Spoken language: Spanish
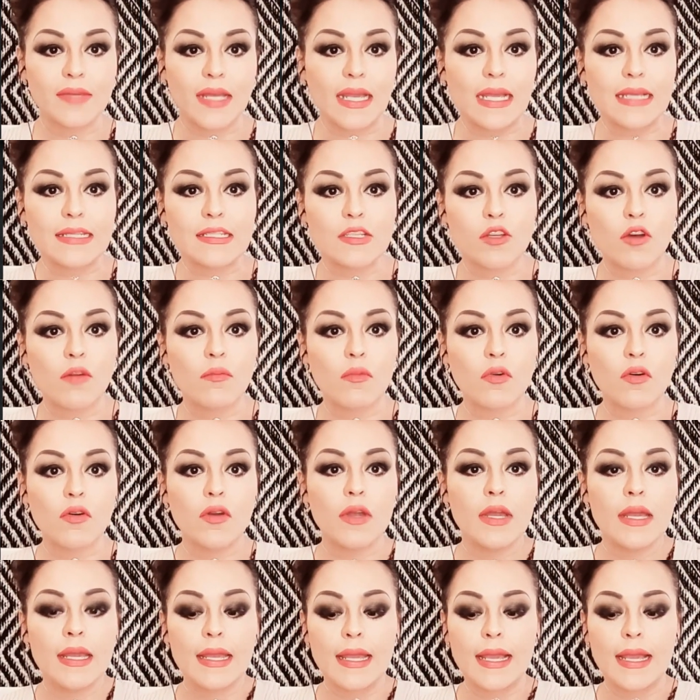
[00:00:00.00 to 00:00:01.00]
Es
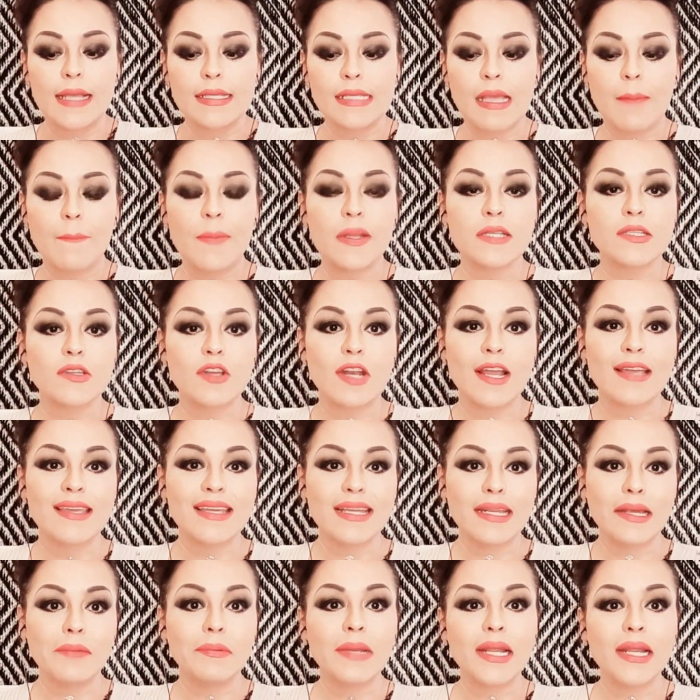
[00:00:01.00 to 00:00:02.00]
como esa persona
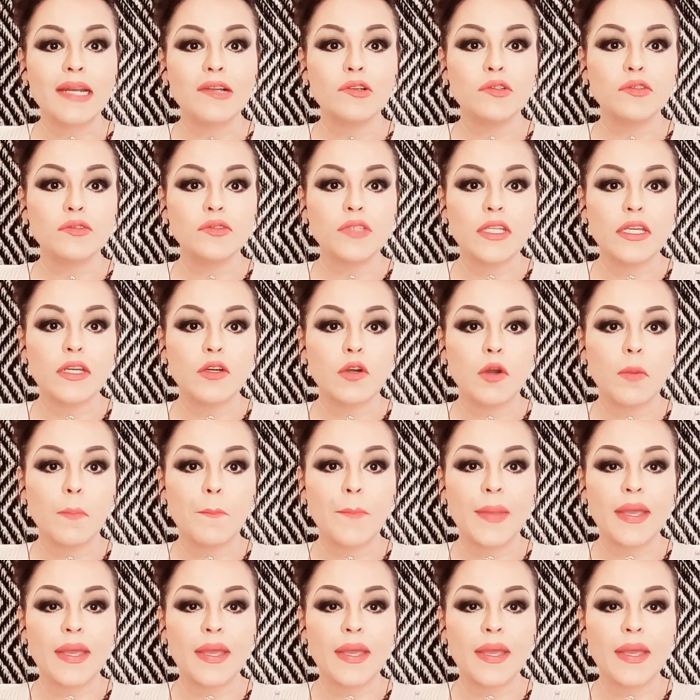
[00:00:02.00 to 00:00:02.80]
quiere hablar contigo,